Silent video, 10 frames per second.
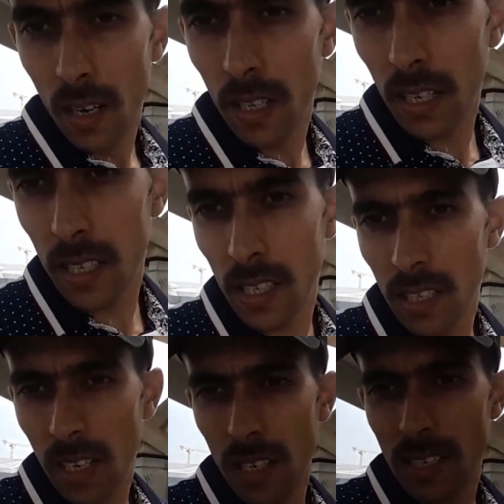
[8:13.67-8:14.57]
هذاك
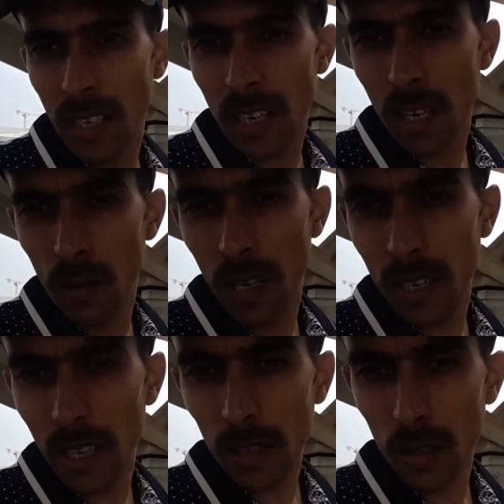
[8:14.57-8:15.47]
السيد الاصدقاء وحلات
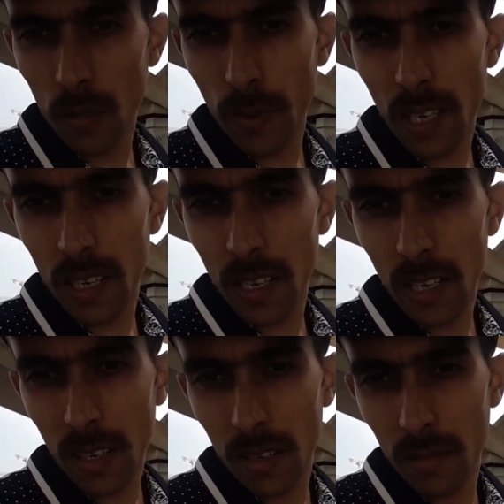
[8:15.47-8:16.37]
ليه الطوموبيل
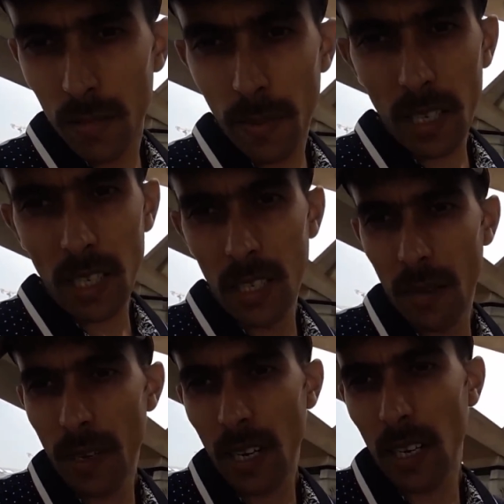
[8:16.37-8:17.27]
هنايا ما بغاتش
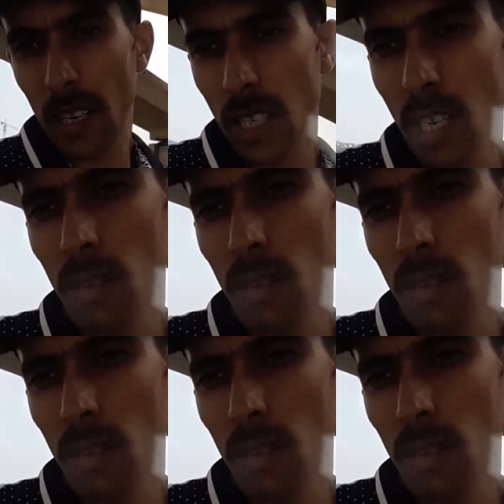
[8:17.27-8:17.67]
ديماري ليه جا